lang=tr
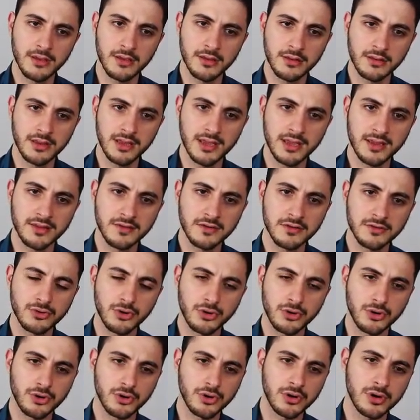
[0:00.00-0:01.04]
Neither
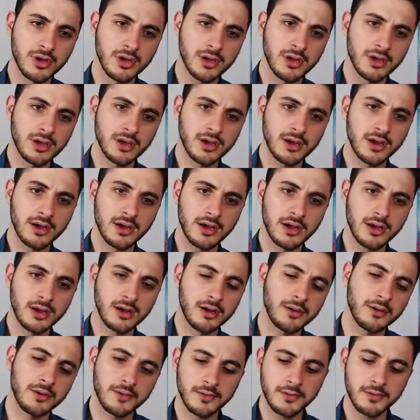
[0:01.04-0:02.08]
nor. Ee,
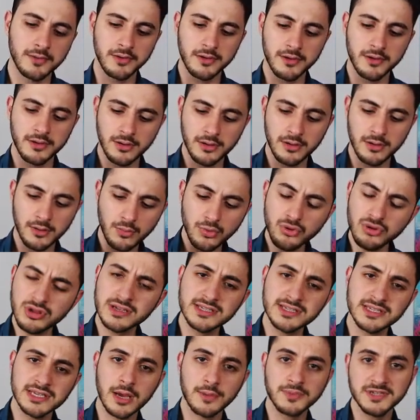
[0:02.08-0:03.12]
bunu
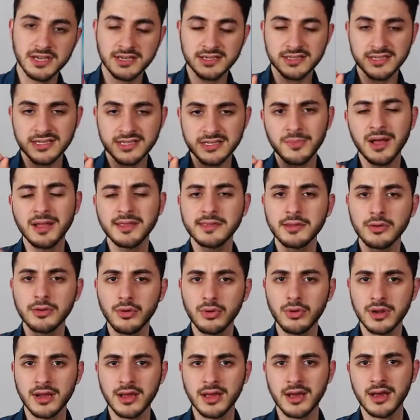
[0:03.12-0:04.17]
nasıl yapacaksınız? Mantık
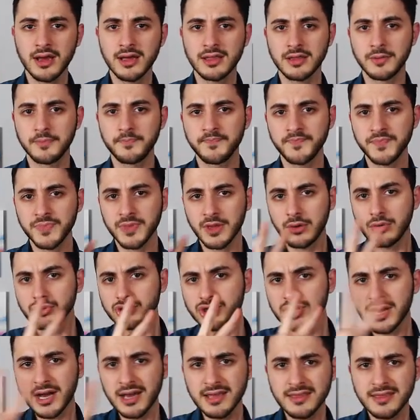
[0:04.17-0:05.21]
olarak aynı. O
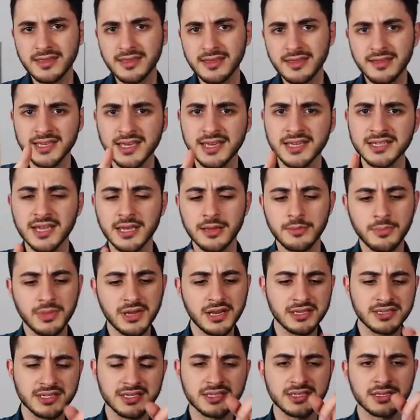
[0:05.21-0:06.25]
saydığınız iki şeyin
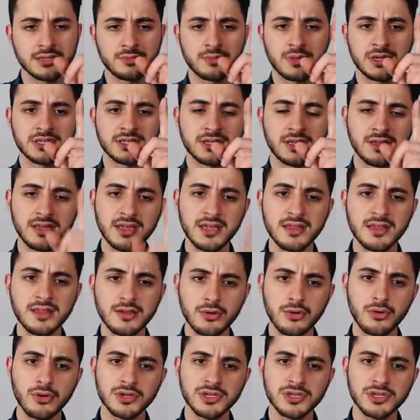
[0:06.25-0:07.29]
birinci başına neither
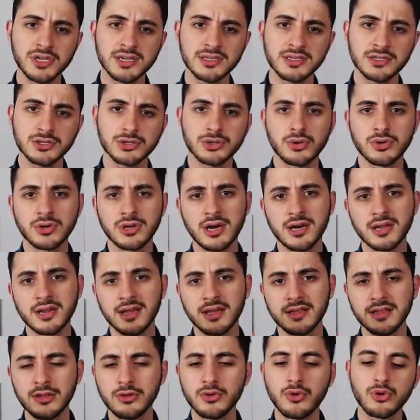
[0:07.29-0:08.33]
koyacaksınız sonra
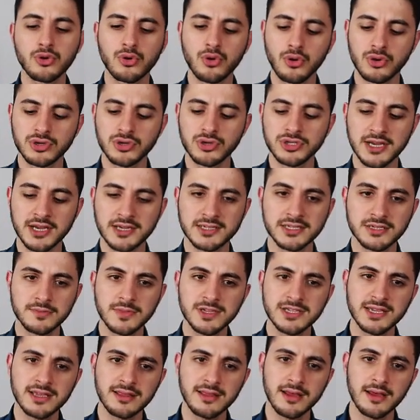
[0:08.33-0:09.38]
araya da nor koyacaksınız.
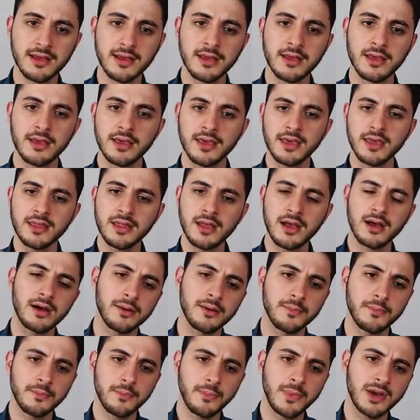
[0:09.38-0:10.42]
Mesela yine
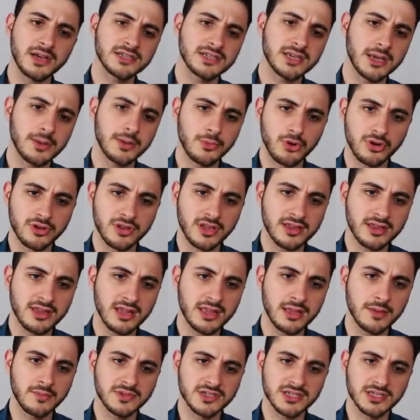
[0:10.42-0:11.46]
başka bir örnek ne
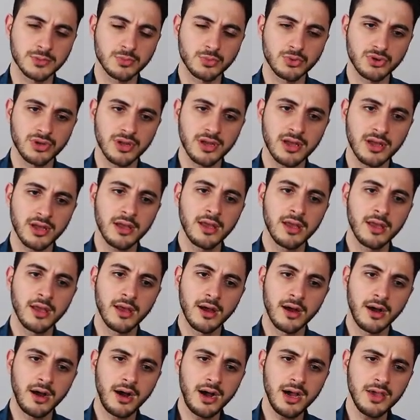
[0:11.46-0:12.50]
demişiz burada?
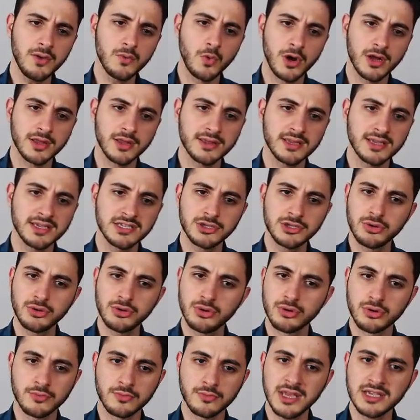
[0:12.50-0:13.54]
I want
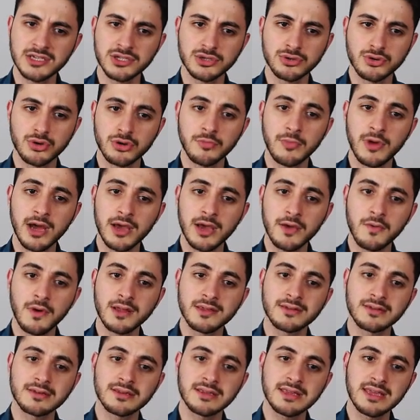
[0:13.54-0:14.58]
istiyorum. Ne istiyorum? I
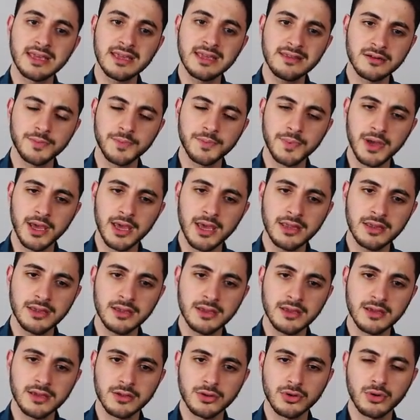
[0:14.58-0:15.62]
want neither pain
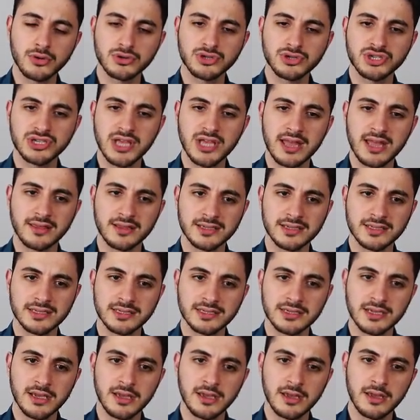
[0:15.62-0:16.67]
nor sadness.
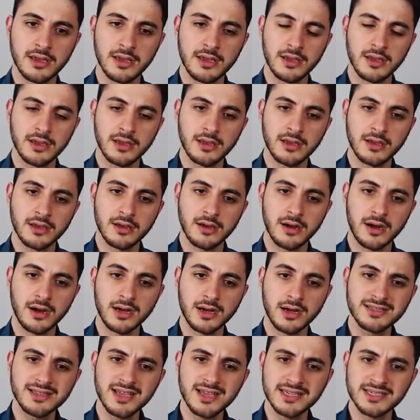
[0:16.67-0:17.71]

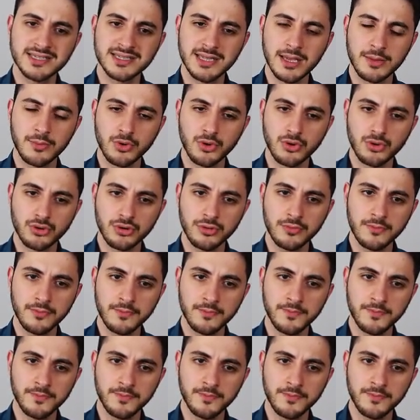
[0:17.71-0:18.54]
Acı da istemiyorum.